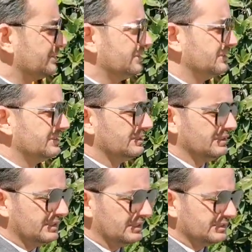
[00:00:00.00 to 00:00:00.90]

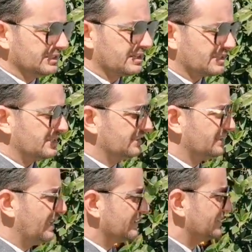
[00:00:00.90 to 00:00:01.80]
э, никакие
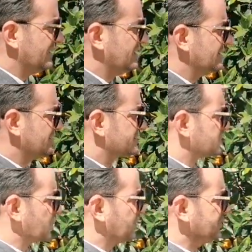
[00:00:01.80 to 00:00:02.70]
деньги не
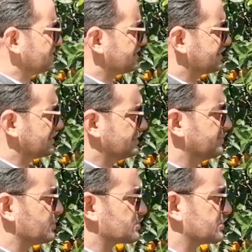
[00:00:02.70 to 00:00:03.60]
стоит,
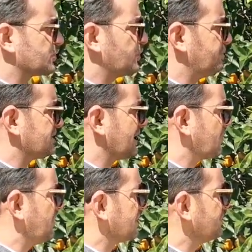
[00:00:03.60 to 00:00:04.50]
не можете купить
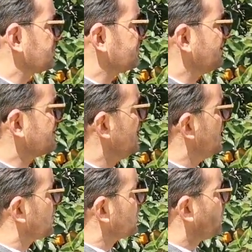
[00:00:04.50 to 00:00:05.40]
такой атмосфер.
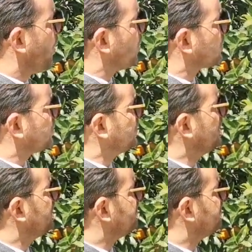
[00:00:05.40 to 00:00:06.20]
Гору,